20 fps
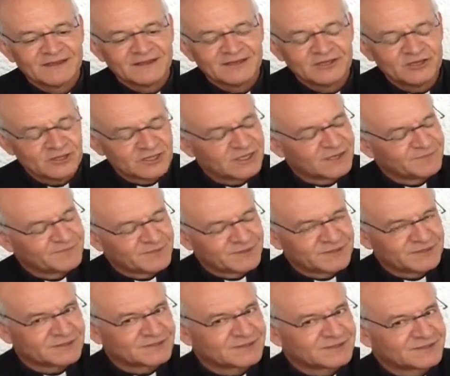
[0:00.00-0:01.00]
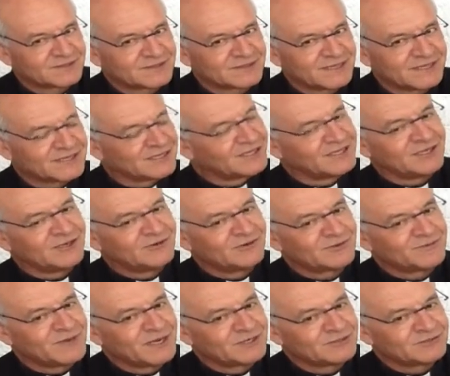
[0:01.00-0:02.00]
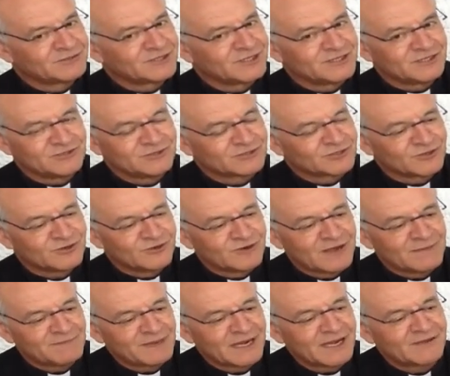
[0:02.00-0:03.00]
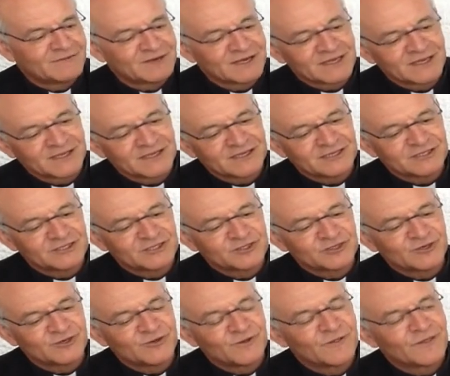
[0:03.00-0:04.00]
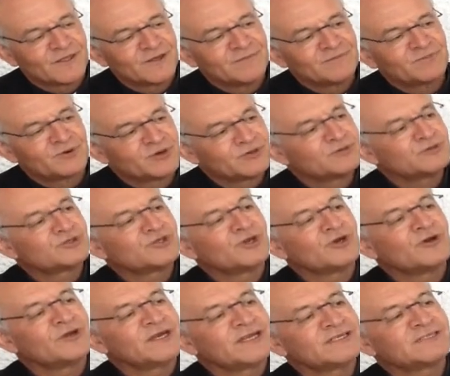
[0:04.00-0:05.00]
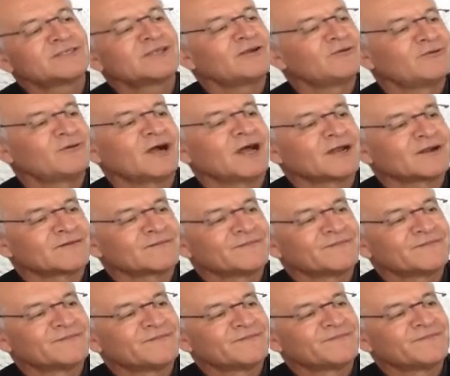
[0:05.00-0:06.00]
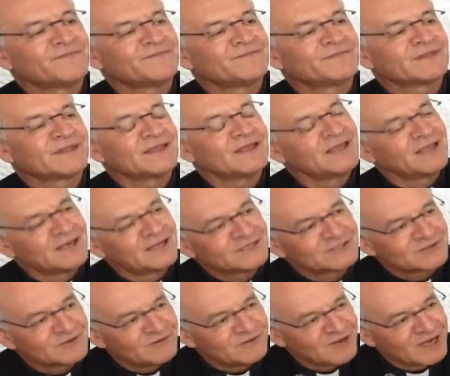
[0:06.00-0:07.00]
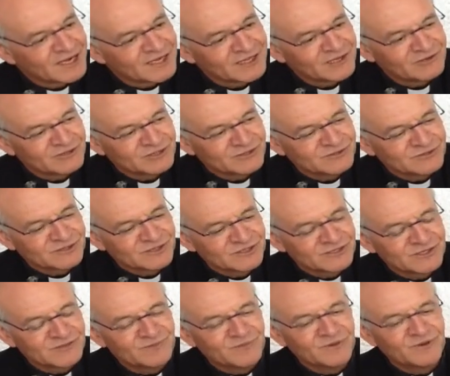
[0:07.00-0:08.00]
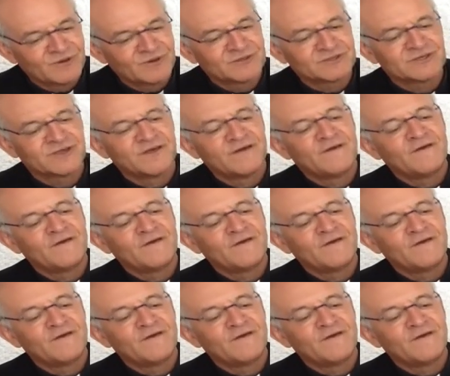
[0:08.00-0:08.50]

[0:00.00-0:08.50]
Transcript: yo dije, pues, ¿qué te digo, hermano? Te digo solo la palabra que Cristo pronunció en este lugar. Y en este lugar dijo a sus discípulos,